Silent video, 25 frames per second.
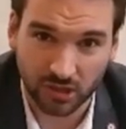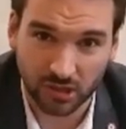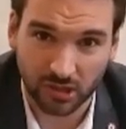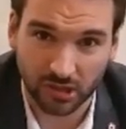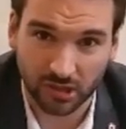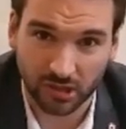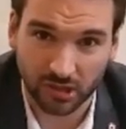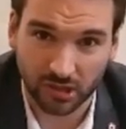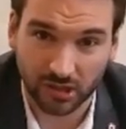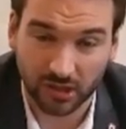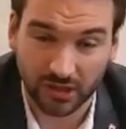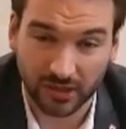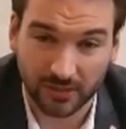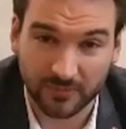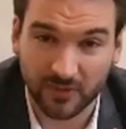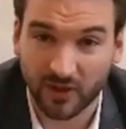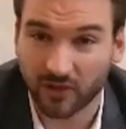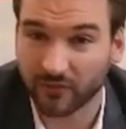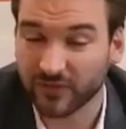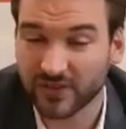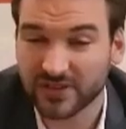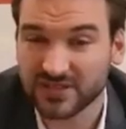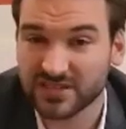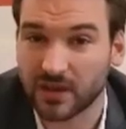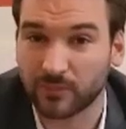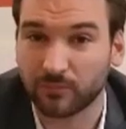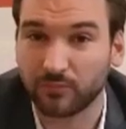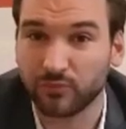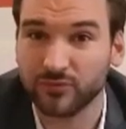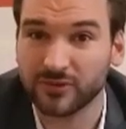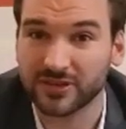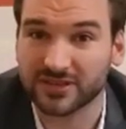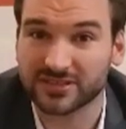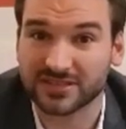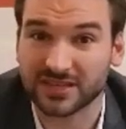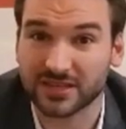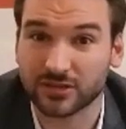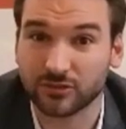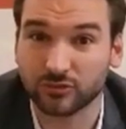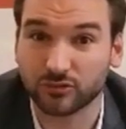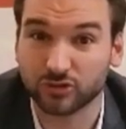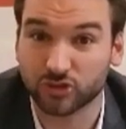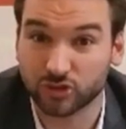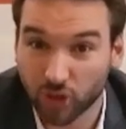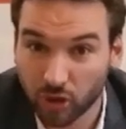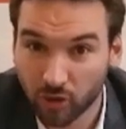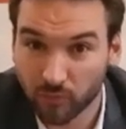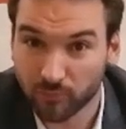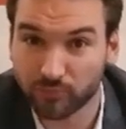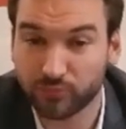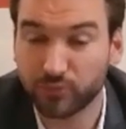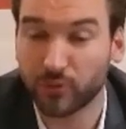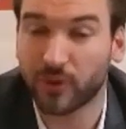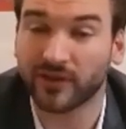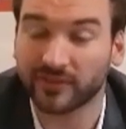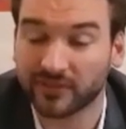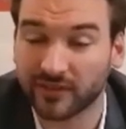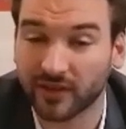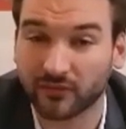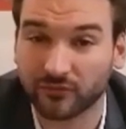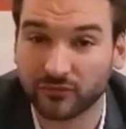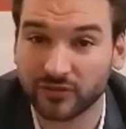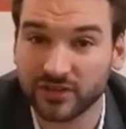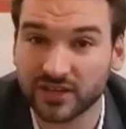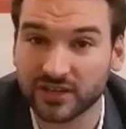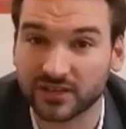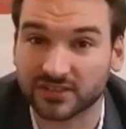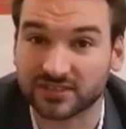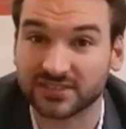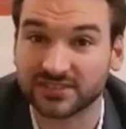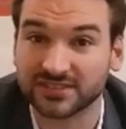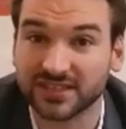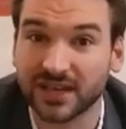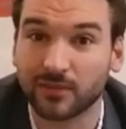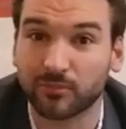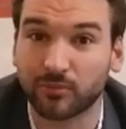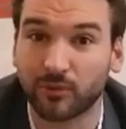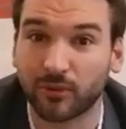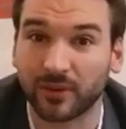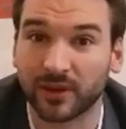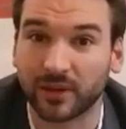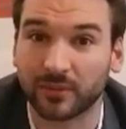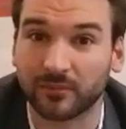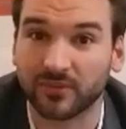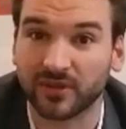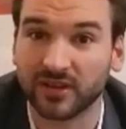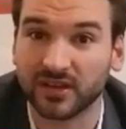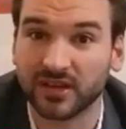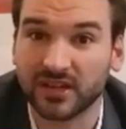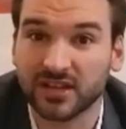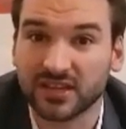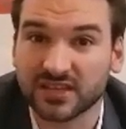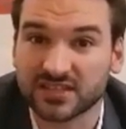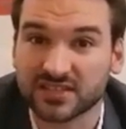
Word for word: mais en fait, il n'y a plus assez de gens pour intervenir. C'est ça le problème.